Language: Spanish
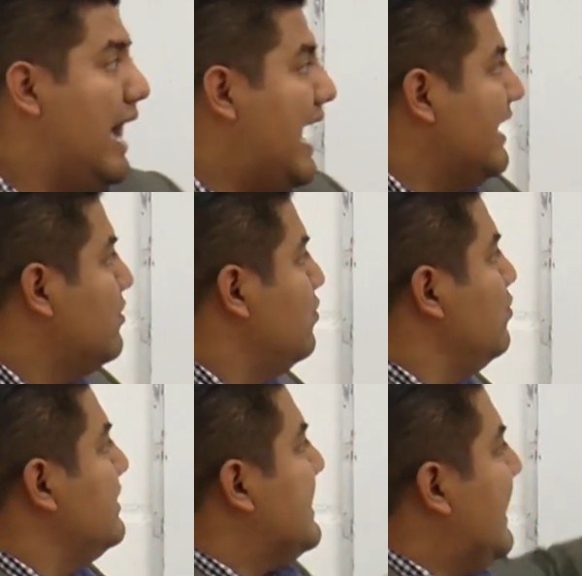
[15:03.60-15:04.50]

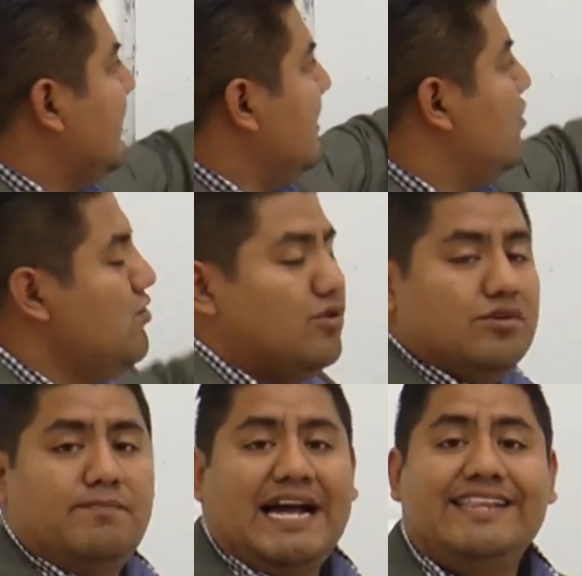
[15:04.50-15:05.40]
adjuntar
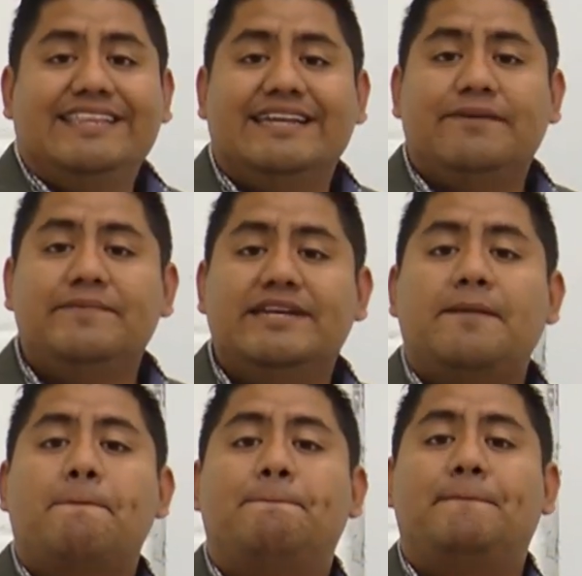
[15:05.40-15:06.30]
nos va a
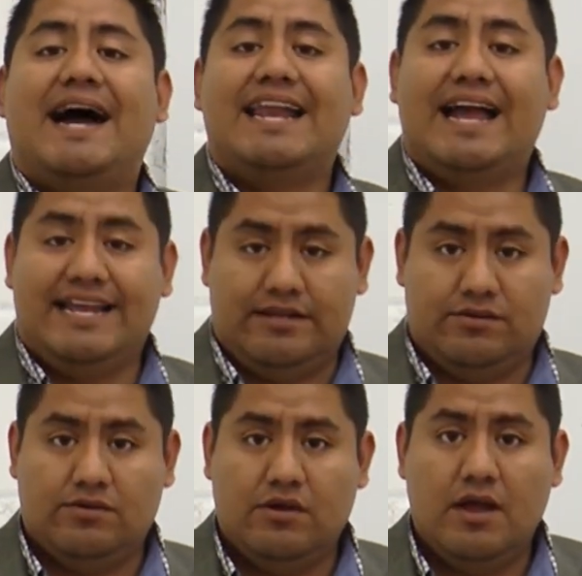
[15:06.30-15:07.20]
servir para eso,
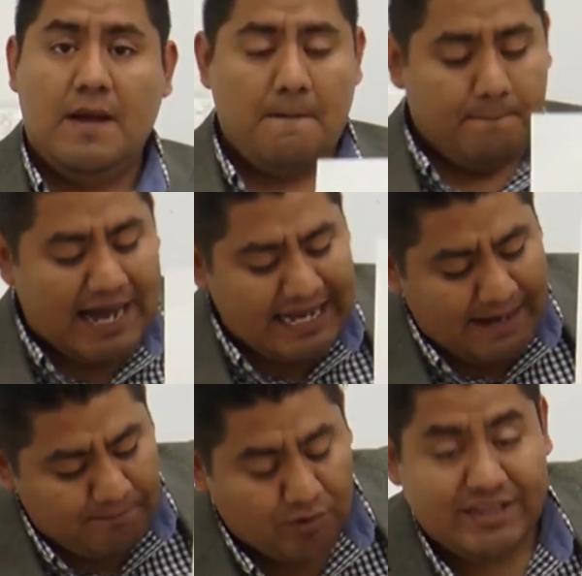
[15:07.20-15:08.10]

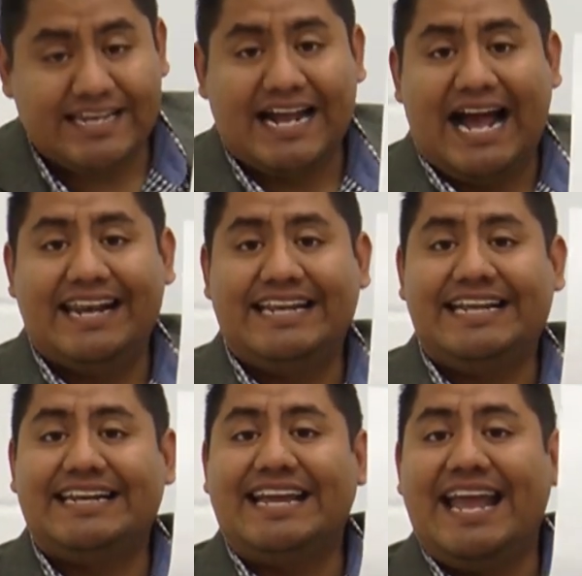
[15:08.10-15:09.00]
para poder
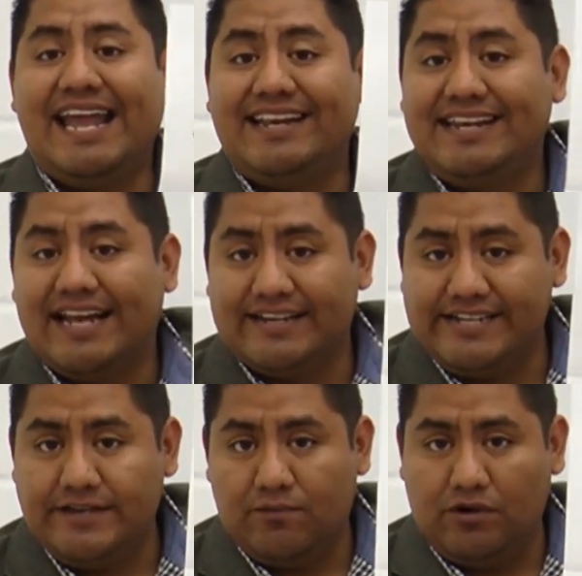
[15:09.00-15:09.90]
hacer que este
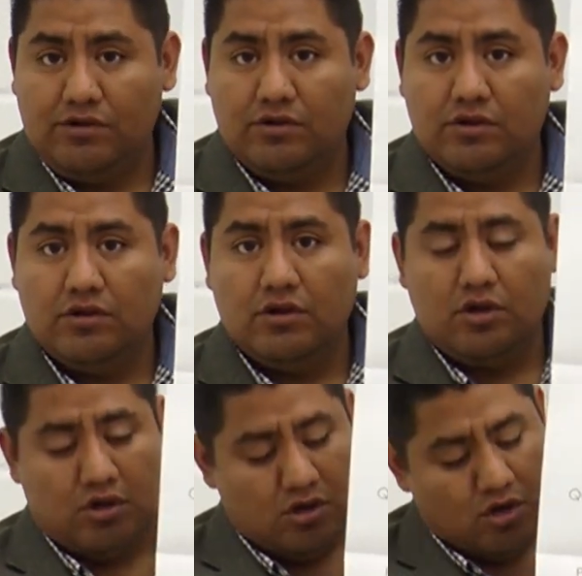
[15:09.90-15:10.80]
archivo
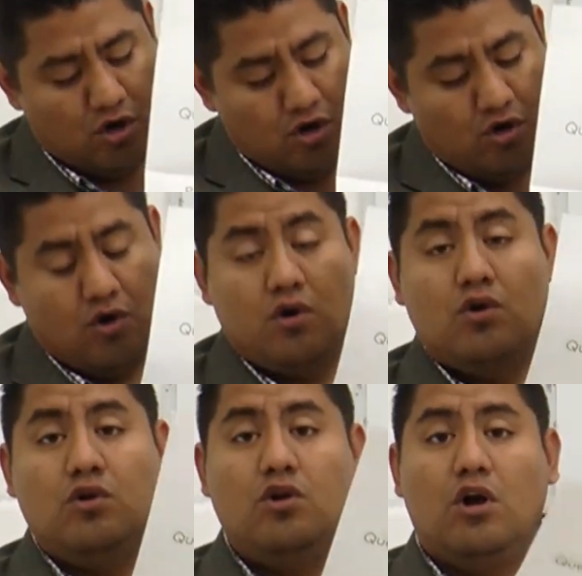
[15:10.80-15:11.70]

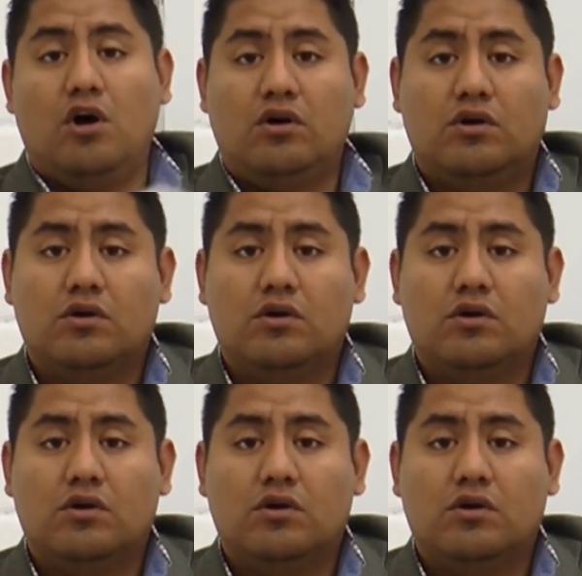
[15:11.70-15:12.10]
lo